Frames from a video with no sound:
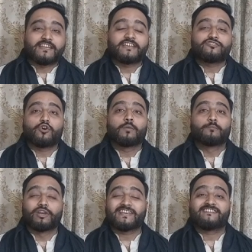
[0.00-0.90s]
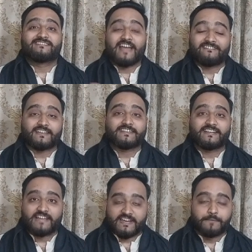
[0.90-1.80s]
कि जो मुल्क की सियासत
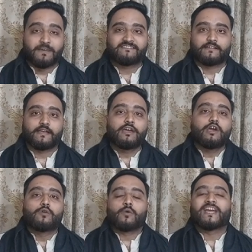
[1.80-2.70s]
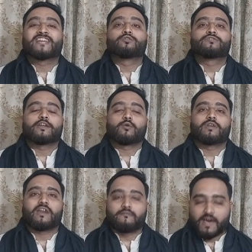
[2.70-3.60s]
के डायनेमिक्स हैं वो एक दूसरे को
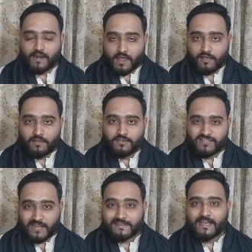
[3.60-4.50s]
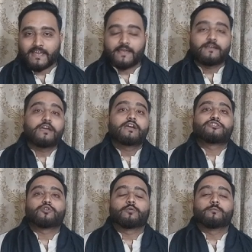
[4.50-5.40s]
लड़वाना चाहते हैं
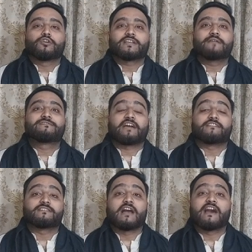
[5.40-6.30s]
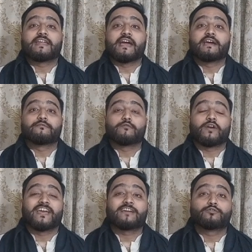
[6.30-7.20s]
जो मुख्तलिफ सियासतदान हैं
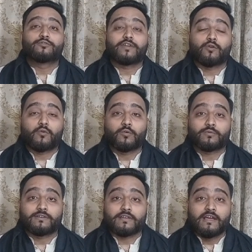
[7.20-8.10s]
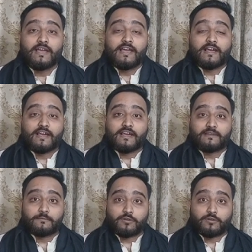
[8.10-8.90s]
वो एक दूसरे को आ,